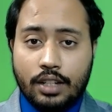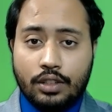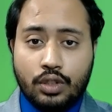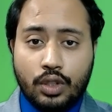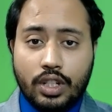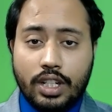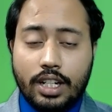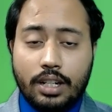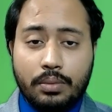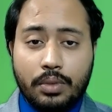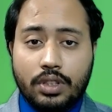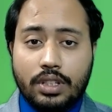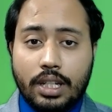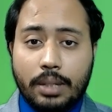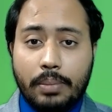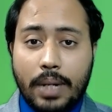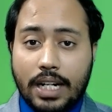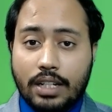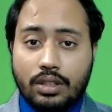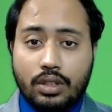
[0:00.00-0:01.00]
শরীরের মধ্যে
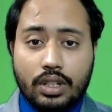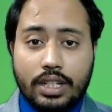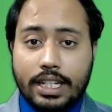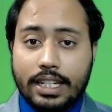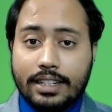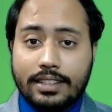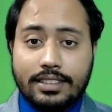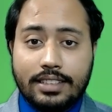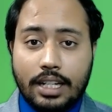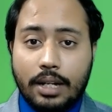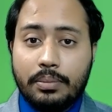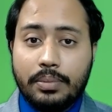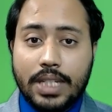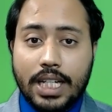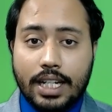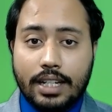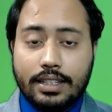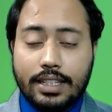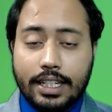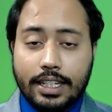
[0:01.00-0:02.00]
বার্ধক্যের ছাপ
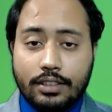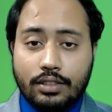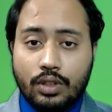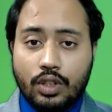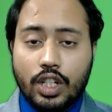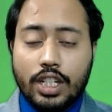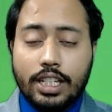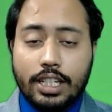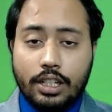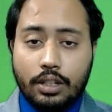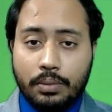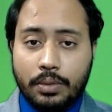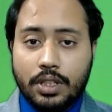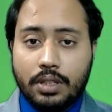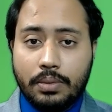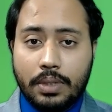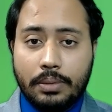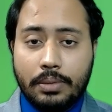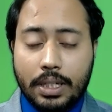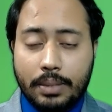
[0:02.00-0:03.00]
দেখা দেয় এজন্যই
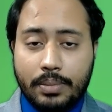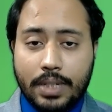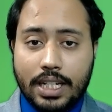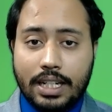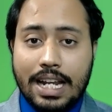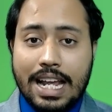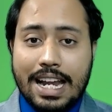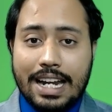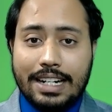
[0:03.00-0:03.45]
নিয়মিতভাবে আপনার